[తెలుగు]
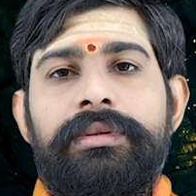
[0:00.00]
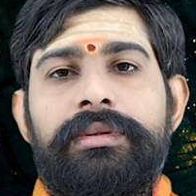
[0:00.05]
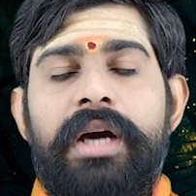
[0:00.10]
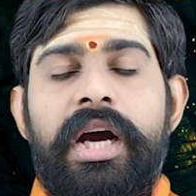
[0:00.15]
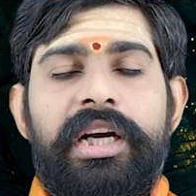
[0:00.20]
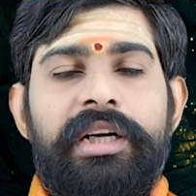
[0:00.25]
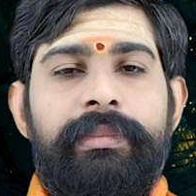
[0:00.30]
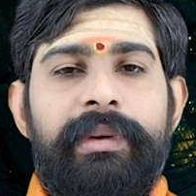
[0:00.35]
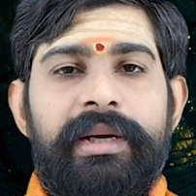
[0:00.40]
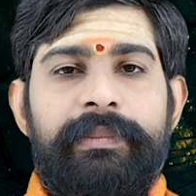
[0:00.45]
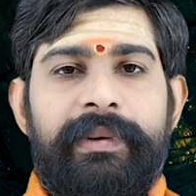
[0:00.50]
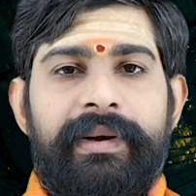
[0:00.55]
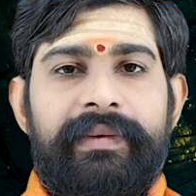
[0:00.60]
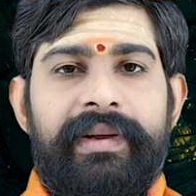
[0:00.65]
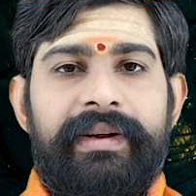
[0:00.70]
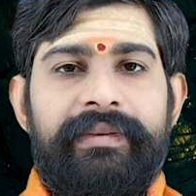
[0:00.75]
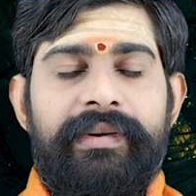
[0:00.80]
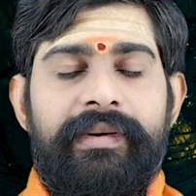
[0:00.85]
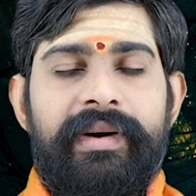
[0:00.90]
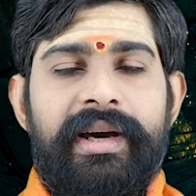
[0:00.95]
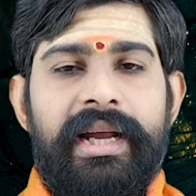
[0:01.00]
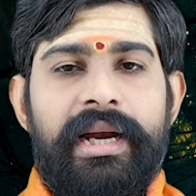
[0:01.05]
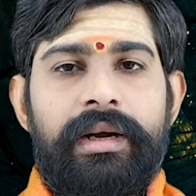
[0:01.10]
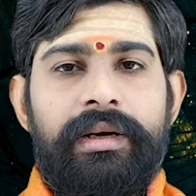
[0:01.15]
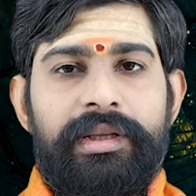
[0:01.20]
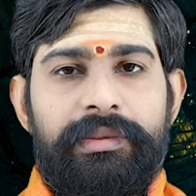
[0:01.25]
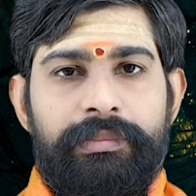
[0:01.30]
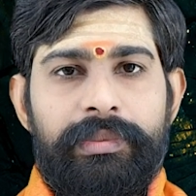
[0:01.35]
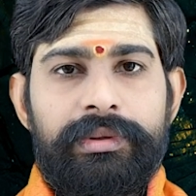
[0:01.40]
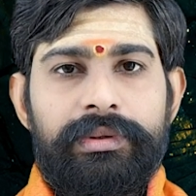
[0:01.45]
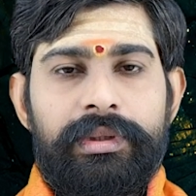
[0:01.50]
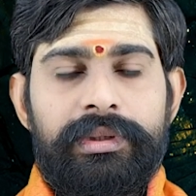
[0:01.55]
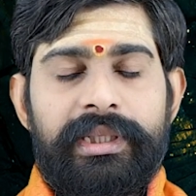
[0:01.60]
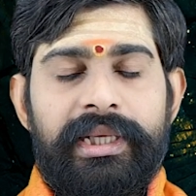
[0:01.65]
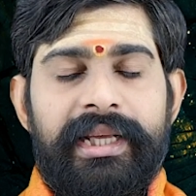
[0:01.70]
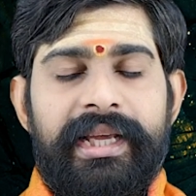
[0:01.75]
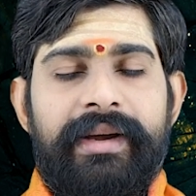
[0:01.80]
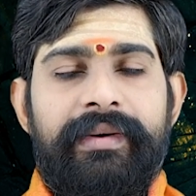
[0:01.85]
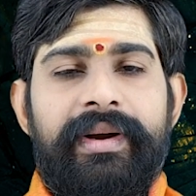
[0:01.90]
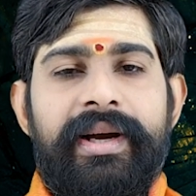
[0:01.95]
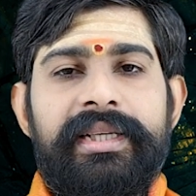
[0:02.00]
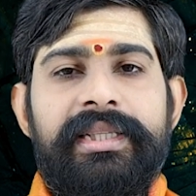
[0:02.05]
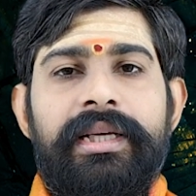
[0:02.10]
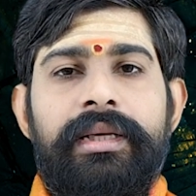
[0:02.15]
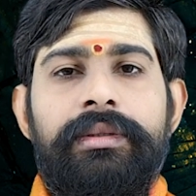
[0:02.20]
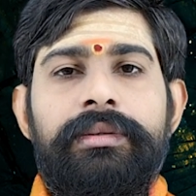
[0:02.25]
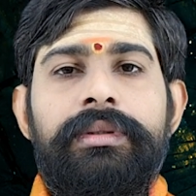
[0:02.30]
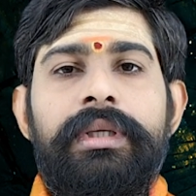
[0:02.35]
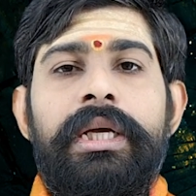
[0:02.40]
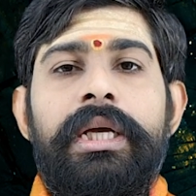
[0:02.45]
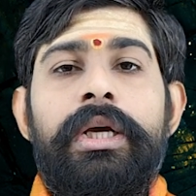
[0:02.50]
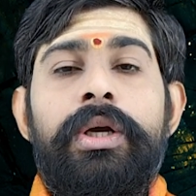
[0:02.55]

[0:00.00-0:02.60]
డాక్యుమెంట్ పరమైన వ్యవహారాల్లో ఇబ్బందులు తొలగే అవకాశాలు